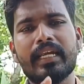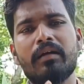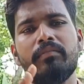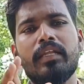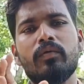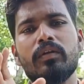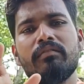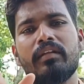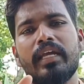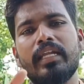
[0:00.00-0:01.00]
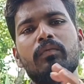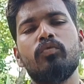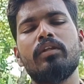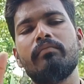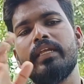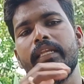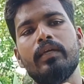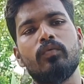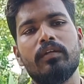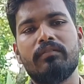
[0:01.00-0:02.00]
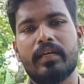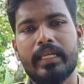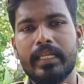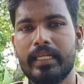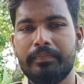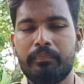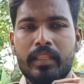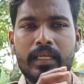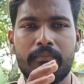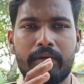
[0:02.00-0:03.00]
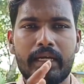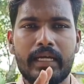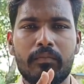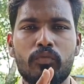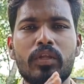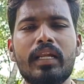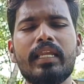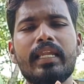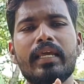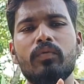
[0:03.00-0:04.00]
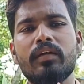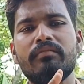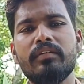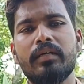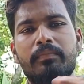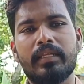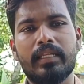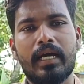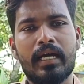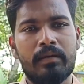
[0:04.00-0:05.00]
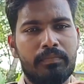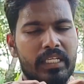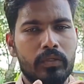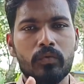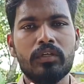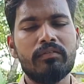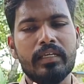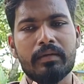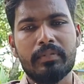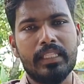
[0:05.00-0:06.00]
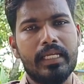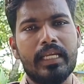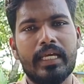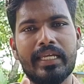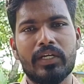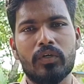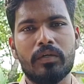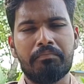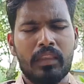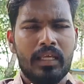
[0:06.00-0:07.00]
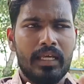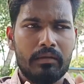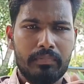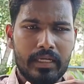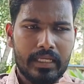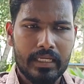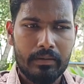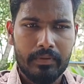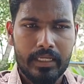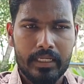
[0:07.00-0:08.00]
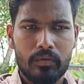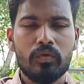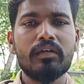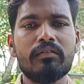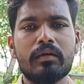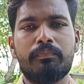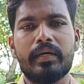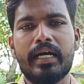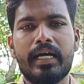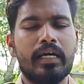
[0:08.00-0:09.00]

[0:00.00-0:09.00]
இரண்டாம் நிலை உழவுனா என்ன முதன்மை நிலை உழவுனா என்ன இப்போ முதல் நிலை உழவு அப்படின்னா இப்போ நீங்கள் உழுவுறீங்க பார்த்தீங்களா இடம் இப்போ நீங்கள் அப்படி உழுவுறப்ப